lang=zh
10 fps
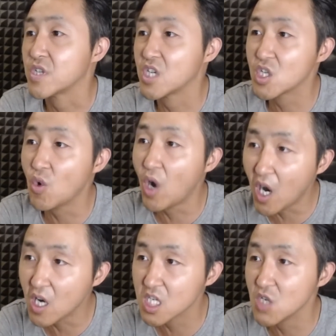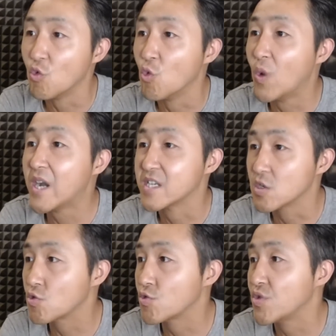其中二十五万人
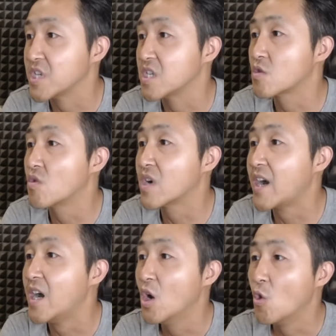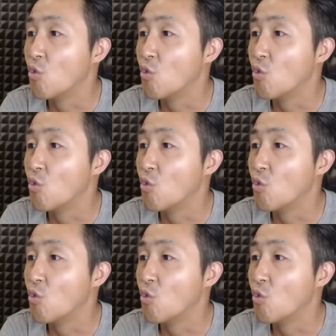数据已经公开，